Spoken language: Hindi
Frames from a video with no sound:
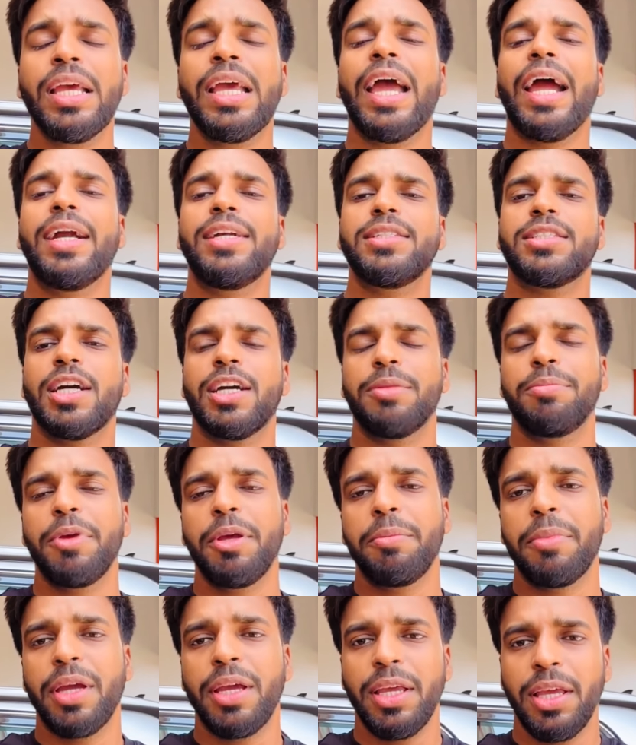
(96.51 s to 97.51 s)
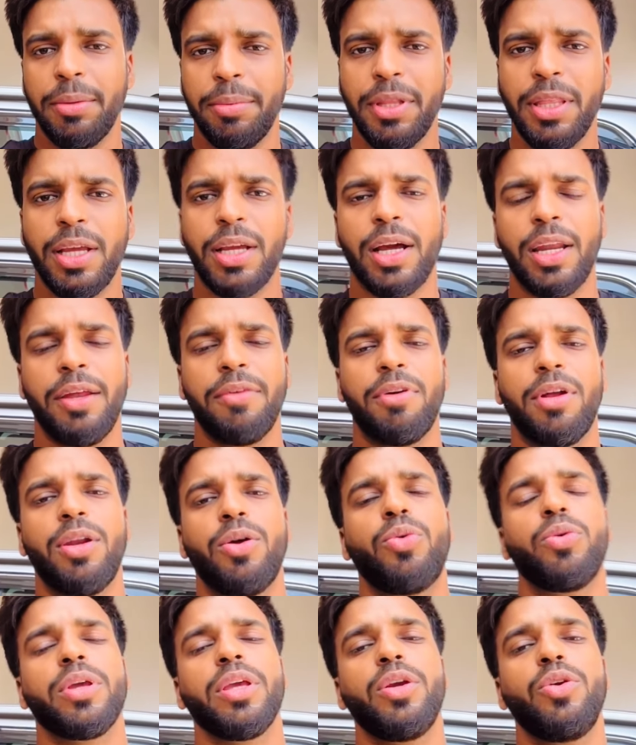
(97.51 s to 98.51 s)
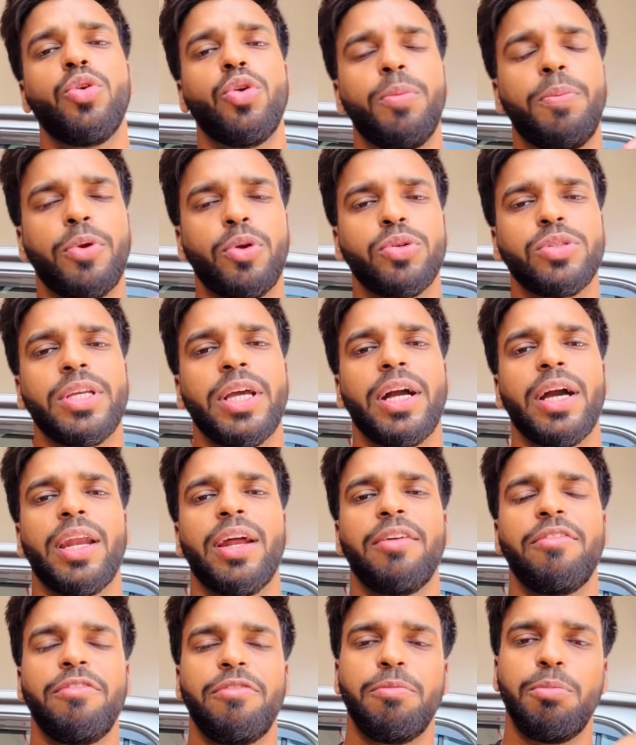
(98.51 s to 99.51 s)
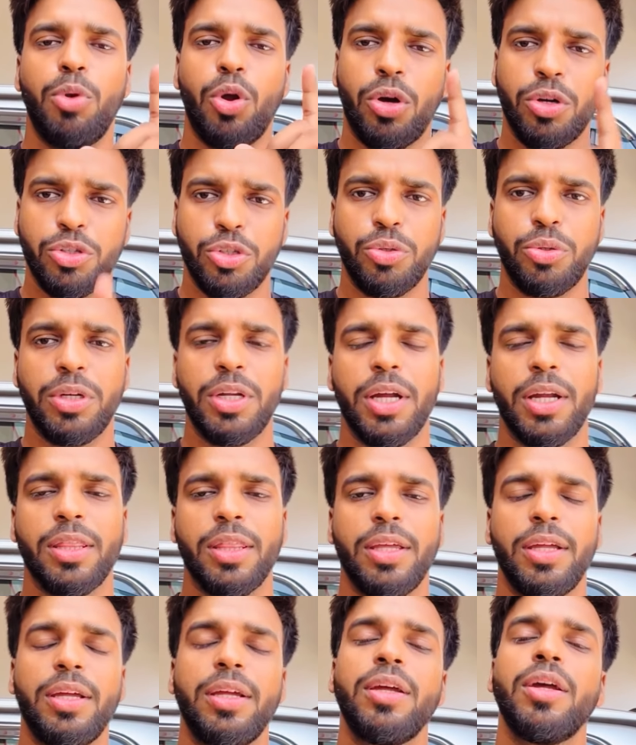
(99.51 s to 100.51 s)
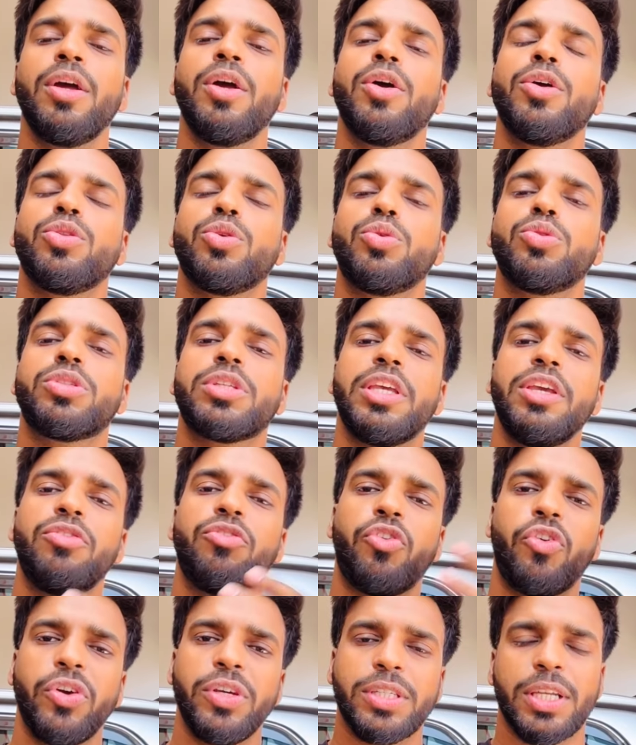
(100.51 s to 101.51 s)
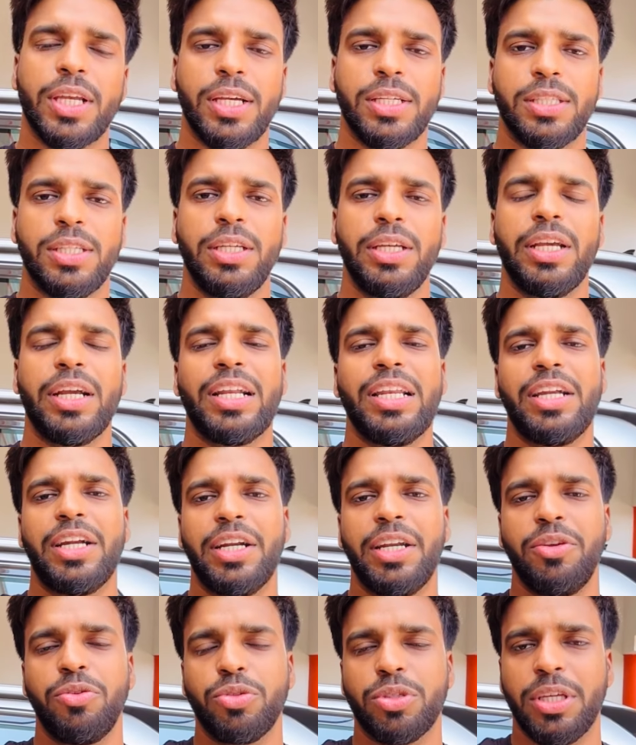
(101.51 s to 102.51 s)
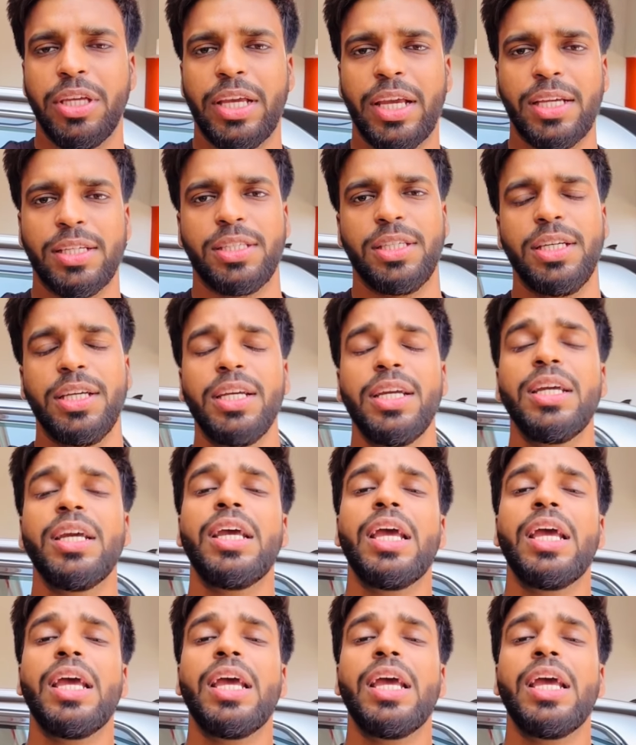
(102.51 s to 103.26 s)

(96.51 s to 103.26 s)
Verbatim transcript: एंड साथ में मैं ये भी दिखाने वाला हूँ कि गोप्रो से अगर आप ब्लॉग शूट करते हैं तो उसकी वॉइस कैसी है क्लियरिटी उसकी कैसी है